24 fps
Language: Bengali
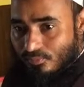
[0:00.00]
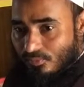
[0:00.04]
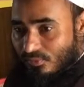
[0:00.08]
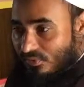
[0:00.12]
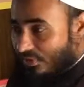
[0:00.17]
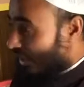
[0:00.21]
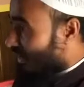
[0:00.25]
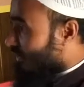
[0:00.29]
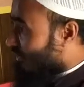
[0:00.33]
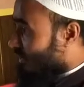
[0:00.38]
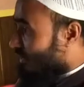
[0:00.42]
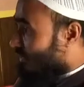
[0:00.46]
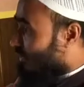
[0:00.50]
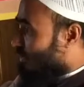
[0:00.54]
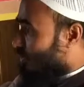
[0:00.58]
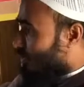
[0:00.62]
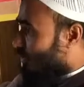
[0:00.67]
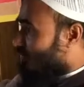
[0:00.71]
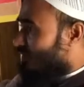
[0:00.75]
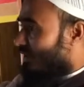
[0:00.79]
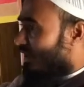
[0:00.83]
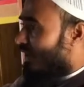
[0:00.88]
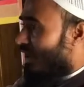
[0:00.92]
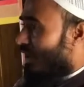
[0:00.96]
তার সাথে
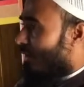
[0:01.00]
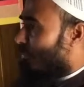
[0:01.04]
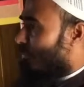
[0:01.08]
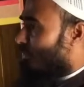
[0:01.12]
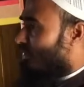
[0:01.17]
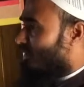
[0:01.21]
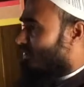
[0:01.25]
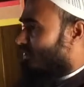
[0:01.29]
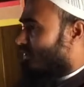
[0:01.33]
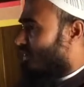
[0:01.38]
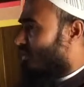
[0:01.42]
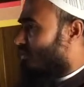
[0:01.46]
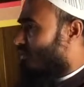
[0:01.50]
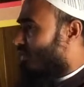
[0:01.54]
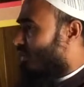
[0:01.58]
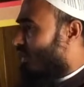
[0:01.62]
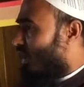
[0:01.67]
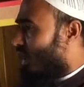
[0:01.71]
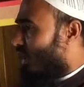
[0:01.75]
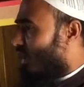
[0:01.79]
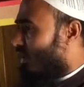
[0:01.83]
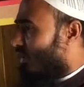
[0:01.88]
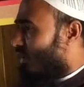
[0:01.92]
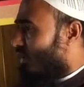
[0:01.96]
কথা না বলে থেকো
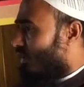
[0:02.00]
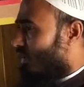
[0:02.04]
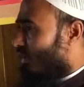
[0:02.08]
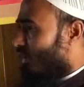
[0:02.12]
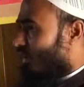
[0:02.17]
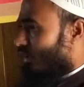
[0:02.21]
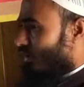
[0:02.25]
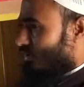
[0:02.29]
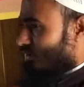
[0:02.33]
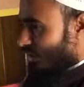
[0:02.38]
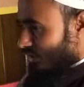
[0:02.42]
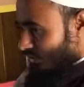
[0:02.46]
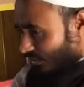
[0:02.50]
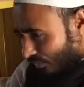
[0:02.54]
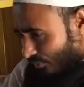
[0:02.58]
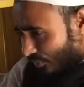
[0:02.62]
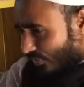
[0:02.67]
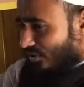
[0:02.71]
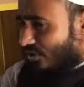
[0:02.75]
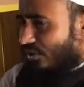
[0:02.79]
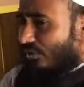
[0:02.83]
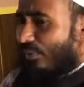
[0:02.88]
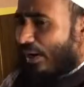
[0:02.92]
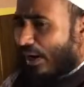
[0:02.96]
না তাকে
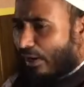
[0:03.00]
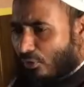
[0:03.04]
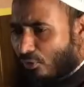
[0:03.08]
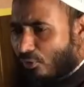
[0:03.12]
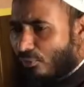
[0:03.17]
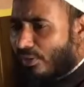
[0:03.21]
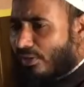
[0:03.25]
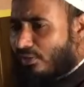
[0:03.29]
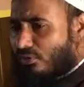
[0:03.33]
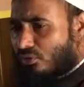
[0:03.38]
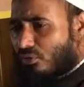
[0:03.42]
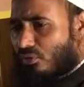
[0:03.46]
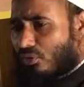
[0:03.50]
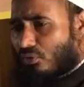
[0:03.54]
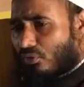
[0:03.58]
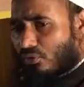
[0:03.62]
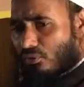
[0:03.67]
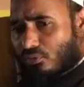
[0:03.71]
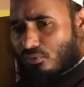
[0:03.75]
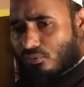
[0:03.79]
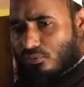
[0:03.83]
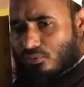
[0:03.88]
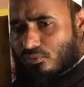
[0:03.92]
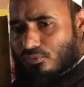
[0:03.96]
বেশি ভালোবাসো
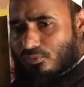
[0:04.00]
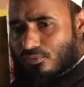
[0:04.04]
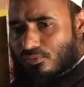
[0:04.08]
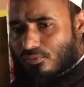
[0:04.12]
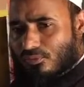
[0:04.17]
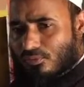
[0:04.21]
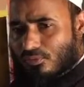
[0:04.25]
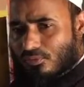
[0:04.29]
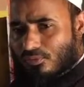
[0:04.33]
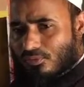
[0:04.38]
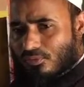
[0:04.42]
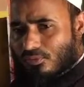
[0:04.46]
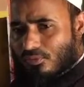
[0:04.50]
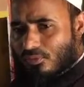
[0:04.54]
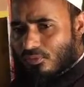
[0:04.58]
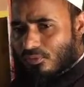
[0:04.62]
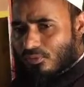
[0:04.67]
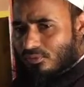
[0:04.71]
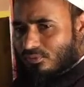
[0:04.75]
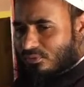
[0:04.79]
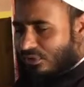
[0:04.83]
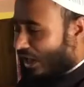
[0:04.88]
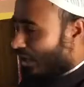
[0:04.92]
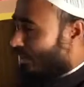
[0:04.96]

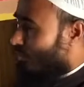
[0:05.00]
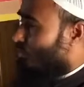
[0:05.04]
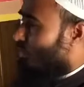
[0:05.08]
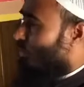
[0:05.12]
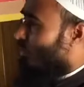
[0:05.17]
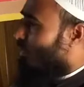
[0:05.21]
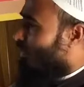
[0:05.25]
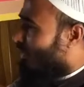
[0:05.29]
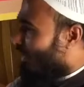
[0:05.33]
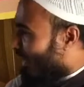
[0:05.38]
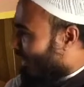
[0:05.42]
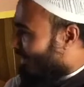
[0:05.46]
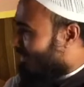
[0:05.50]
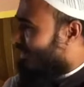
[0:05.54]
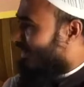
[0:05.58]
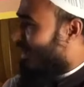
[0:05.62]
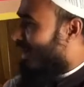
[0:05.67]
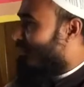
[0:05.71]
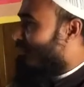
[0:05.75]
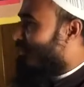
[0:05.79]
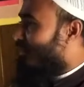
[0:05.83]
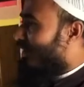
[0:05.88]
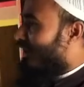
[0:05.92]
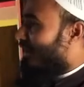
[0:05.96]
তার কল্যাণ
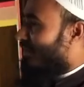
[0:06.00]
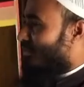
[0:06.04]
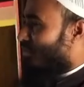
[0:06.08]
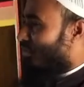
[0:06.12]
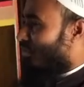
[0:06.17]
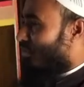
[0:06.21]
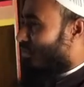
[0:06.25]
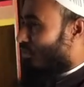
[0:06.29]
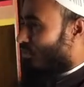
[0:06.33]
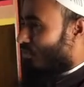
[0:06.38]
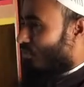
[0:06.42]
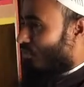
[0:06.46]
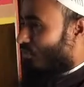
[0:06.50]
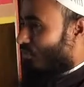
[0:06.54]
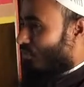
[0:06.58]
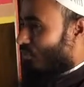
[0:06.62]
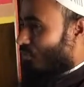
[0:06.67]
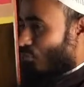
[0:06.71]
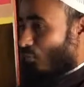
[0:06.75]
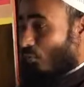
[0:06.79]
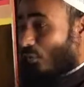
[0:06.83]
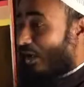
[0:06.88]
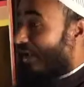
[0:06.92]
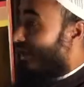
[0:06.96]
কামনা করো
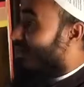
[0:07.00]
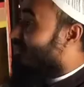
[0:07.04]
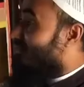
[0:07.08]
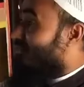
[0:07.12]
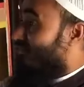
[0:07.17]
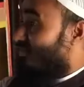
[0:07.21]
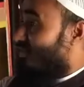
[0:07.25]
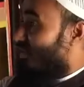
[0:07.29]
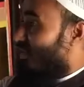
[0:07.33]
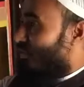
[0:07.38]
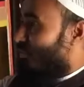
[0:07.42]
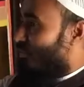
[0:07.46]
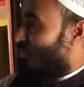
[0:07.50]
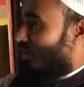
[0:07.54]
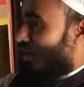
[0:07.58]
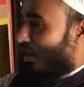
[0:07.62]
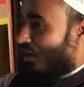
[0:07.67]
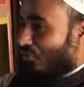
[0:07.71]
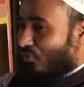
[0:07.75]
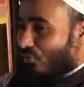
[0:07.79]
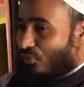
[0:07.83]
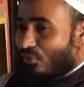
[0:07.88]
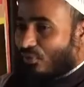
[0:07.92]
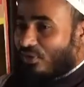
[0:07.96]
ওয়ান
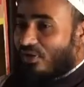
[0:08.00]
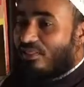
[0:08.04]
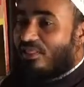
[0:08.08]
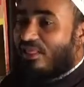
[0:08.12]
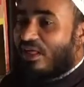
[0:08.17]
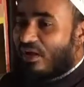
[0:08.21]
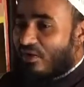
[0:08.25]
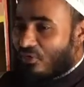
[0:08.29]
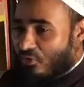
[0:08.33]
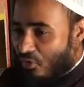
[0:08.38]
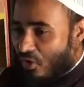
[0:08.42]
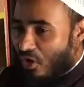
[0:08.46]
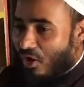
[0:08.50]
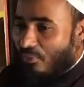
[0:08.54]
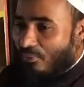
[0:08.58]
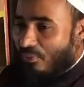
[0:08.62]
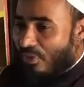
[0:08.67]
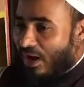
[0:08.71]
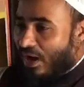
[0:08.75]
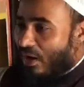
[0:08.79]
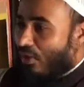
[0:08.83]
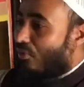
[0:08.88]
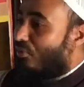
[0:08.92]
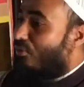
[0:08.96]
সাউলাহু ইদা
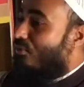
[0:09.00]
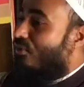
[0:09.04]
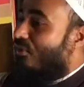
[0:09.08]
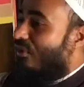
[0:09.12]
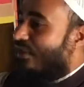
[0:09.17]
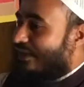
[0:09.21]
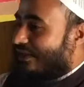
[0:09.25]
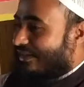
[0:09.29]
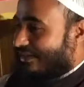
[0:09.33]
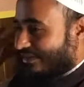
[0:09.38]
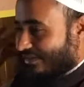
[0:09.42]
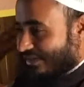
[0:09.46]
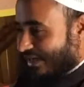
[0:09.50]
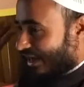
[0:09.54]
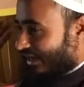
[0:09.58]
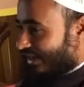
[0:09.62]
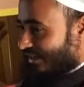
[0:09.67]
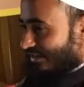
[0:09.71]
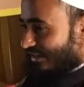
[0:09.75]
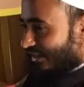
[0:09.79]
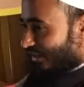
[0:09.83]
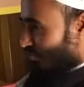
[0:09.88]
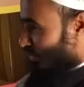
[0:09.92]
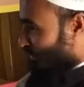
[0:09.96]
গবাও
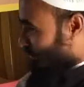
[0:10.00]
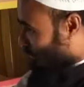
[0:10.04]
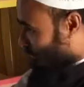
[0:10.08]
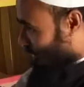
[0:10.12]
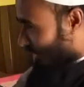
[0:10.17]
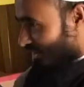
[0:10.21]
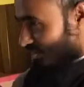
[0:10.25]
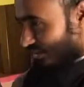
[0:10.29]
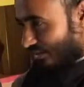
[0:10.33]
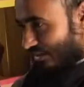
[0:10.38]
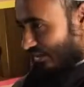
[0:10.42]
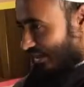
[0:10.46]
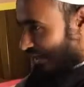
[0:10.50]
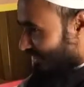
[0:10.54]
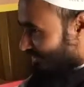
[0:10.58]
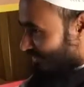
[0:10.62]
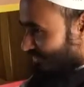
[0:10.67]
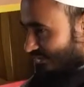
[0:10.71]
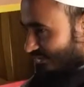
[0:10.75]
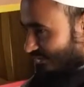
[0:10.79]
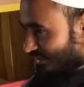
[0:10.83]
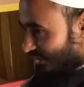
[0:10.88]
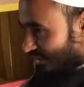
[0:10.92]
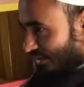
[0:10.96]
শাহিদা গতকালকের
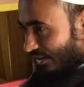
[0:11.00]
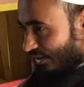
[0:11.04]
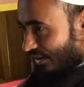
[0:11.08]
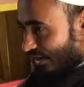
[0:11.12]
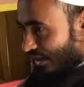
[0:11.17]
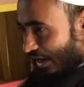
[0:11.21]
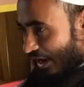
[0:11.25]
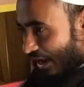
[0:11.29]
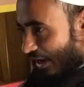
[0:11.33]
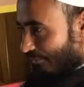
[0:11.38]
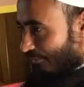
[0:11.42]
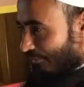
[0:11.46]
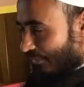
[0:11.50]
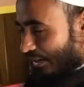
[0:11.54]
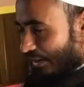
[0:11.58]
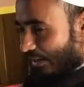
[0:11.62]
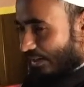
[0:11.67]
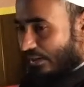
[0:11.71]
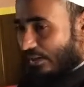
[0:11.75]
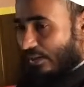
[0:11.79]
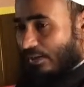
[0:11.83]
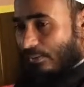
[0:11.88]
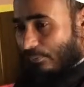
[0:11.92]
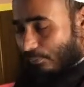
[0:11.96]
হাদিসে আমরা
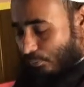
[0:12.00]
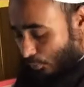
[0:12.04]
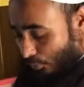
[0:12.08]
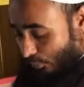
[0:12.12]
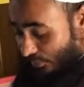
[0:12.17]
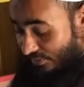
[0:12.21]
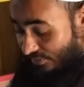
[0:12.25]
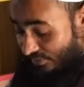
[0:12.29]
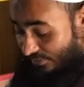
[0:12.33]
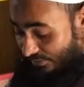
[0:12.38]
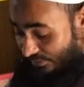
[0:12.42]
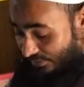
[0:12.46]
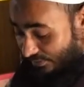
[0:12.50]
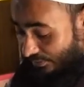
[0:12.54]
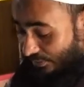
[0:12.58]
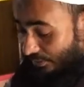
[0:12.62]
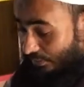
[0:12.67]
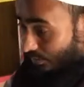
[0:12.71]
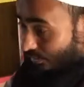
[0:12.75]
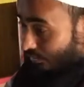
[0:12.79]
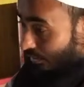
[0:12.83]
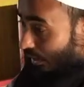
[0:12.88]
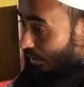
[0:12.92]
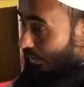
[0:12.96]
পড়েছি
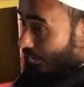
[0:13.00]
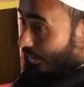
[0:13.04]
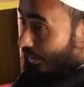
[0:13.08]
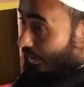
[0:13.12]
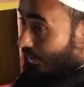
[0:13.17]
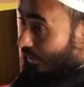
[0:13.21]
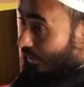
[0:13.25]
তাহলে